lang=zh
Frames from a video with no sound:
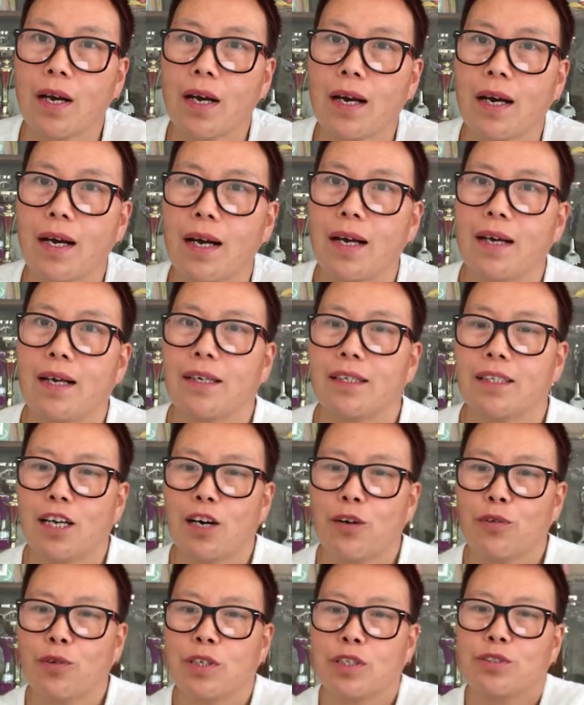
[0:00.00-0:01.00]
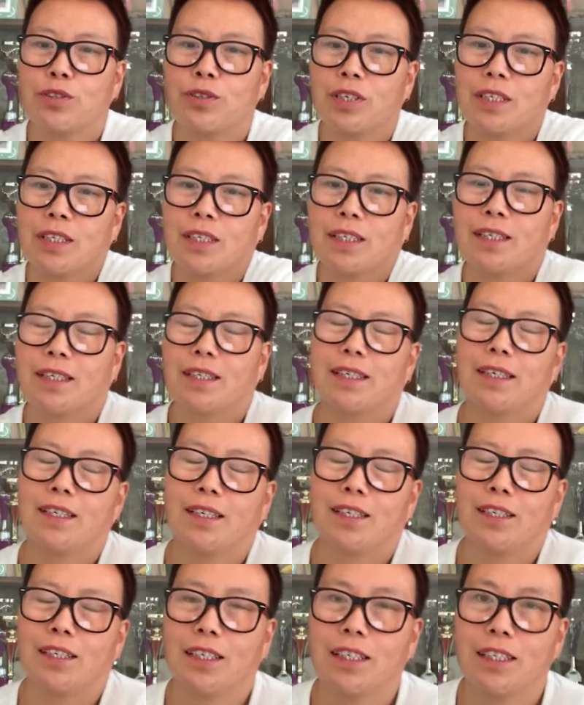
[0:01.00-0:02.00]
哎，让我觉
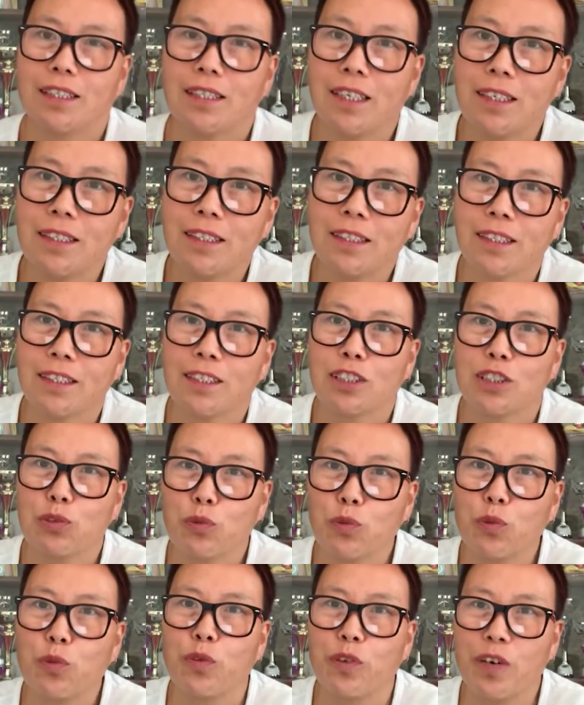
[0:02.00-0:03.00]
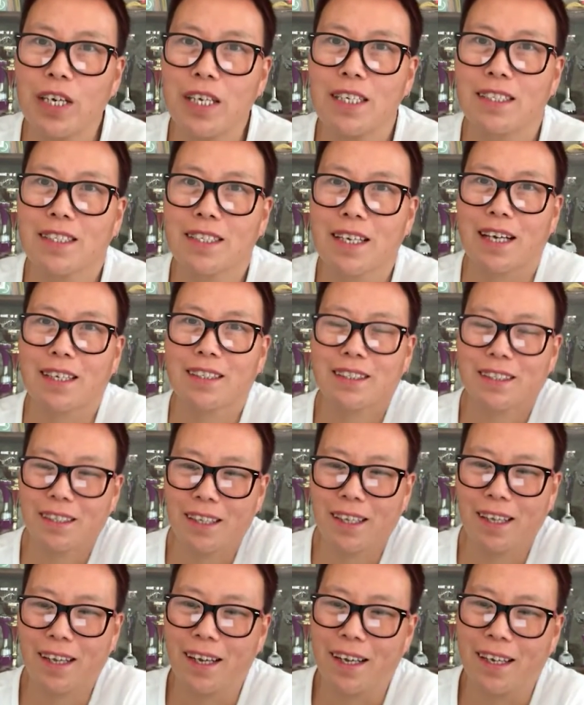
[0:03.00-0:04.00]
得人生五味杂陈
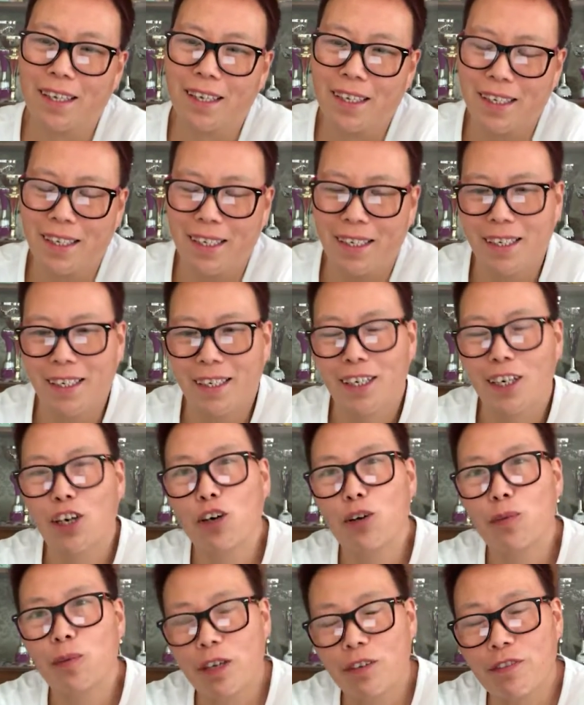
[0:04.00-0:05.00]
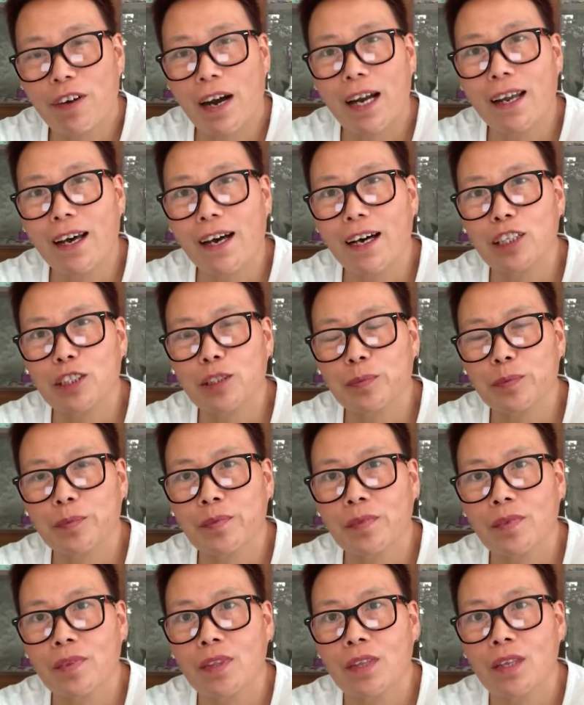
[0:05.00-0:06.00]
啊，后背发凉。
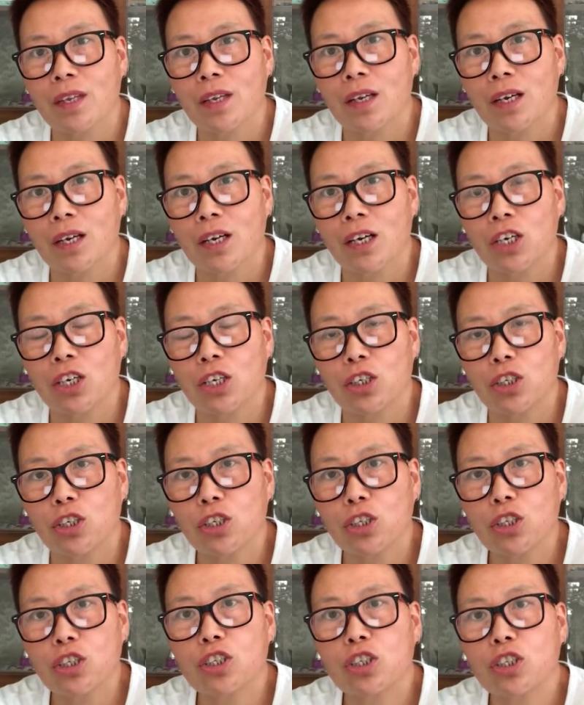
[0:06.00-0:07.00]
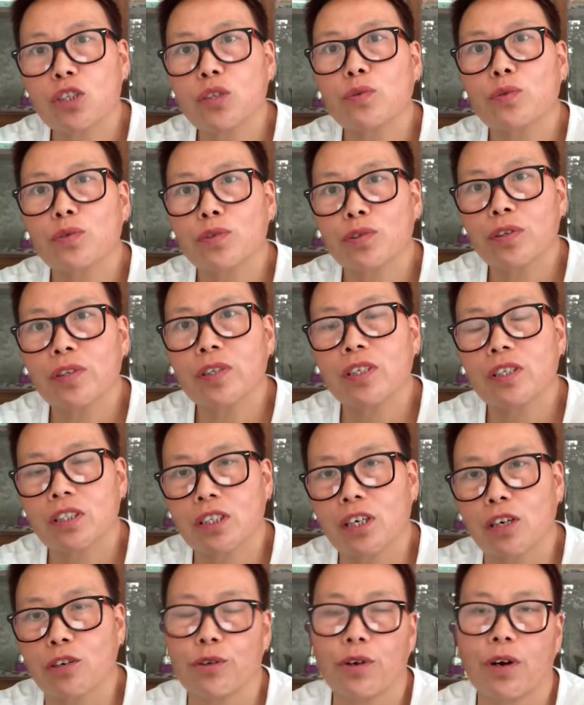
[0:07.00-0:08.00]
一个十五岁的
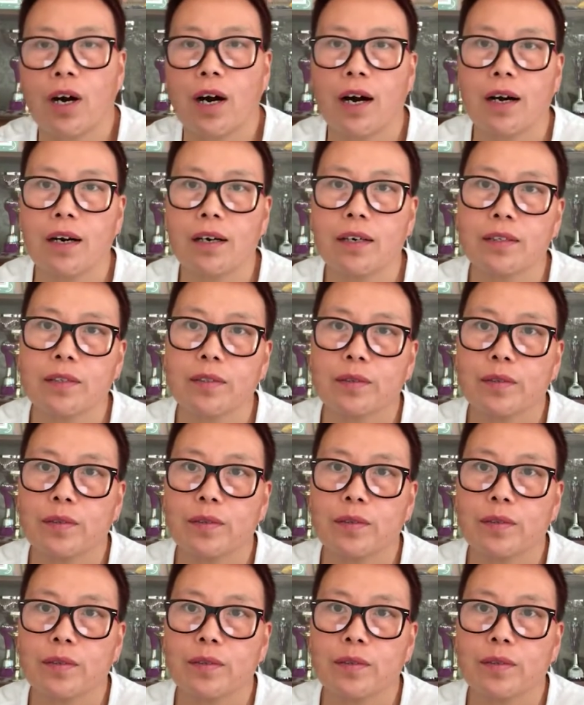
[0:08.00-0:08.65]
小女孩，